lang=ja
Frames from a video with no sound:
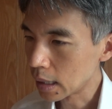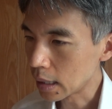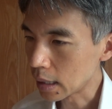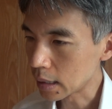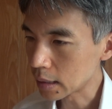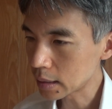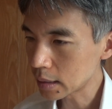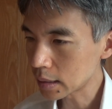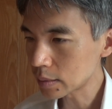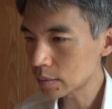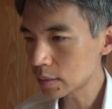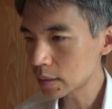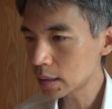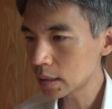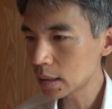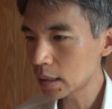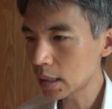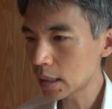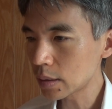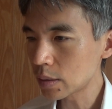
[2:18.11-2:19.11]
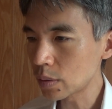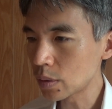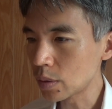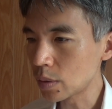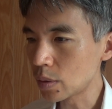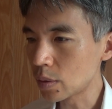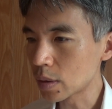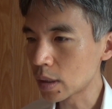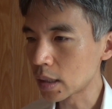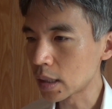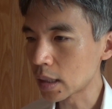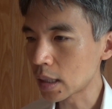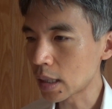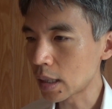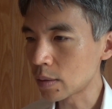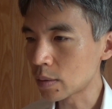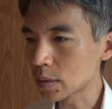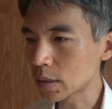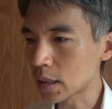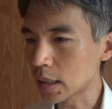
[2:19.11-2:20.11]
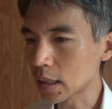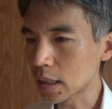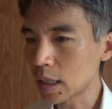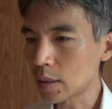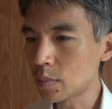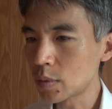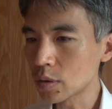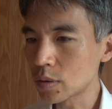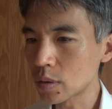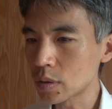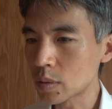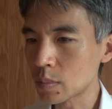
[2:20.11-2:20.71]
えー、殺人などの容疑で逮捕された元